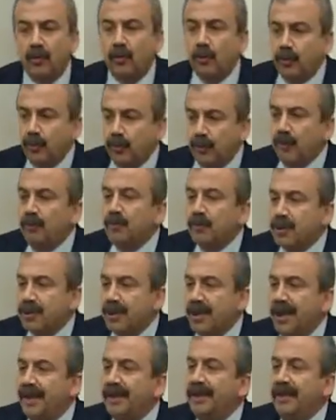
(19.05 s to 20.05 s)

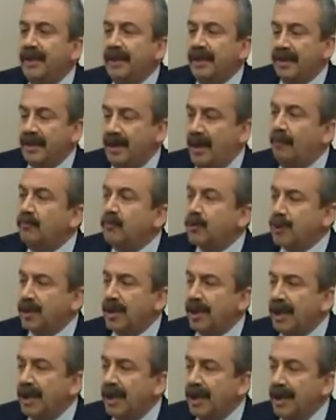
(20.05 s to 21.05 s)
grubumuzdan
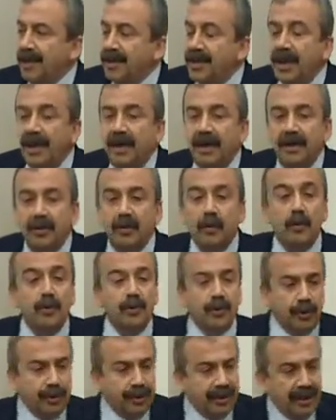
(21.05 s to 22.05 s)
kamusal alanda
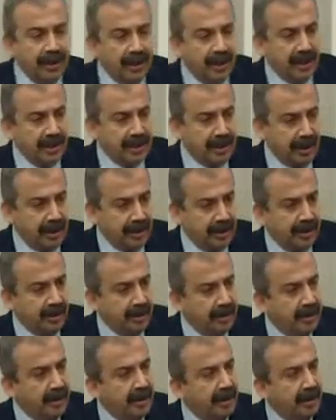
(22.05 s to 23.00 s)
özür dileyecek.